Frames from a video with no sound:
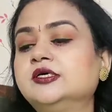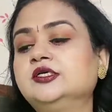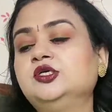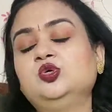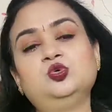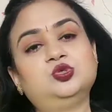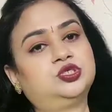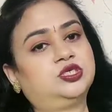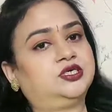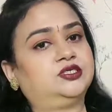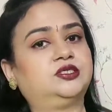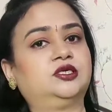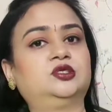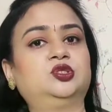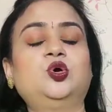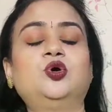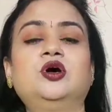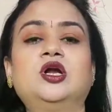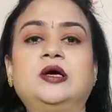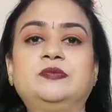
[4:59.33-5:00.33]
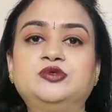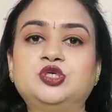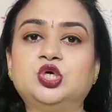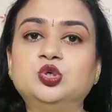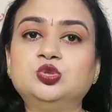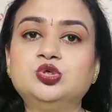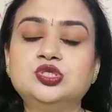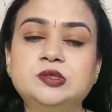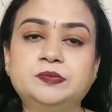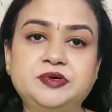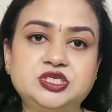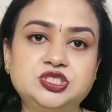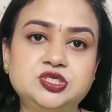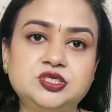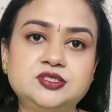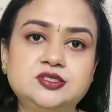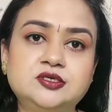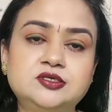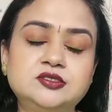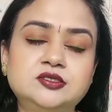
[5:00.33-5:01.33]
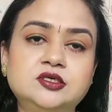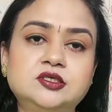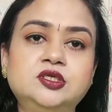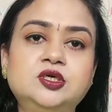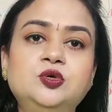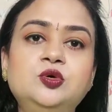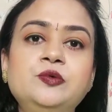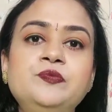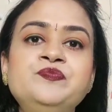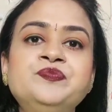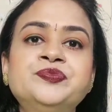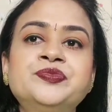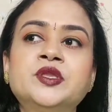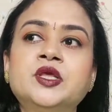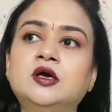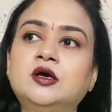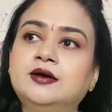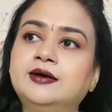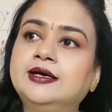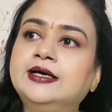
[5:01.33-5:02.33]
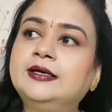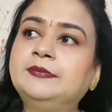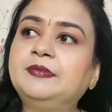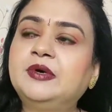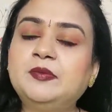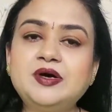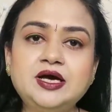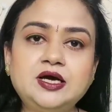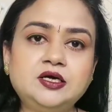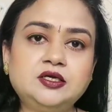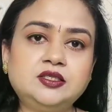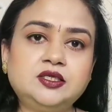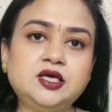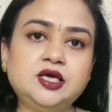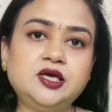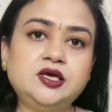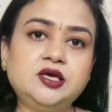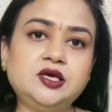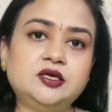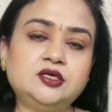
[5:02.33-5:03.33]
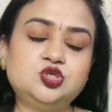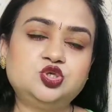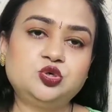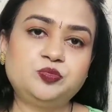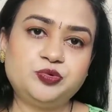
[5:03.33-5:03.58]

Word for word: यूज़ कर सकते हो अगर आप चाहो तो इसे परचेज कर सकते हो मामा की जो